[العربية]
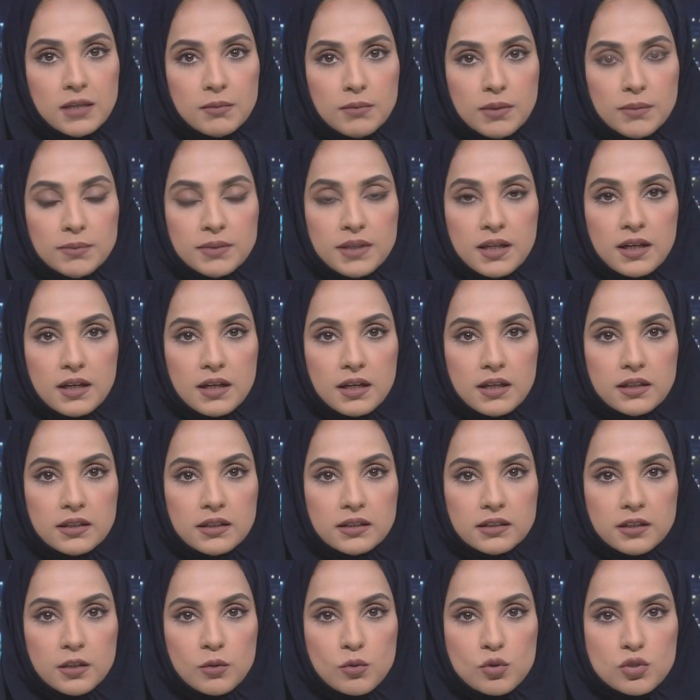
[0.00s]
مبنى
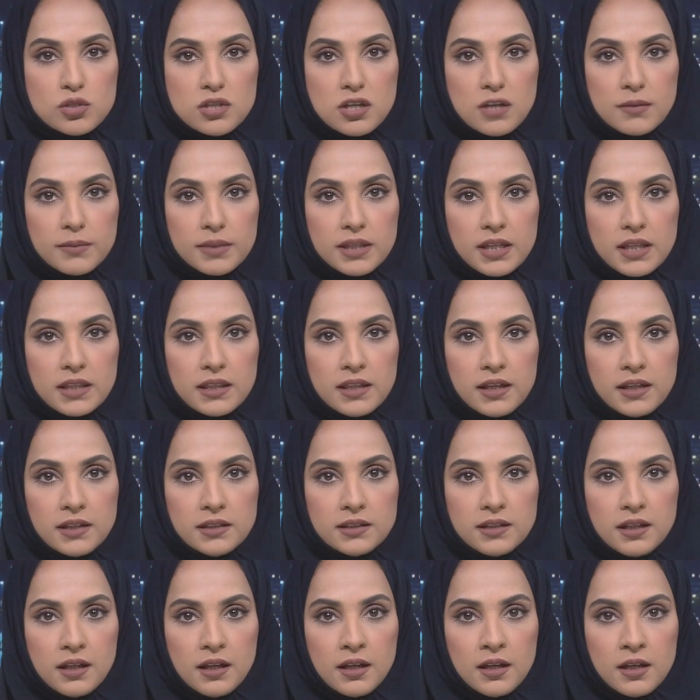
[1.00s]
قناة الوسطى من
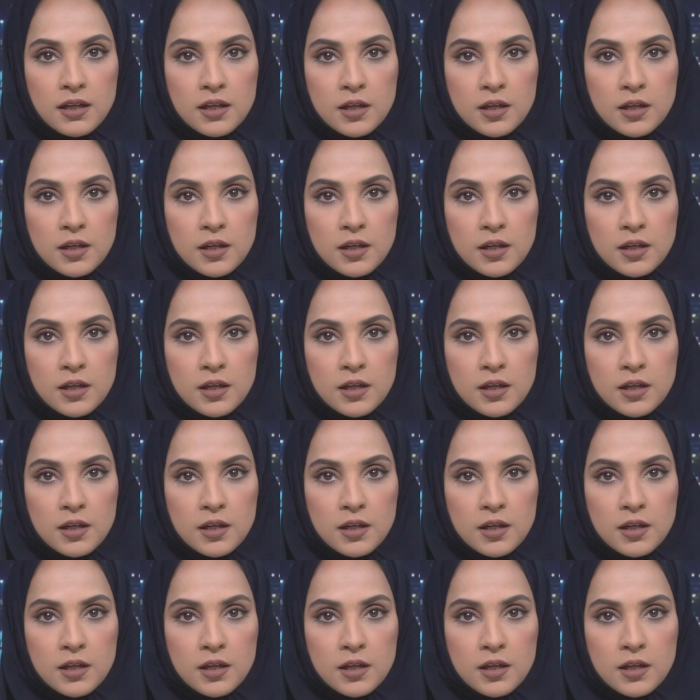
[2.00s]
الذيد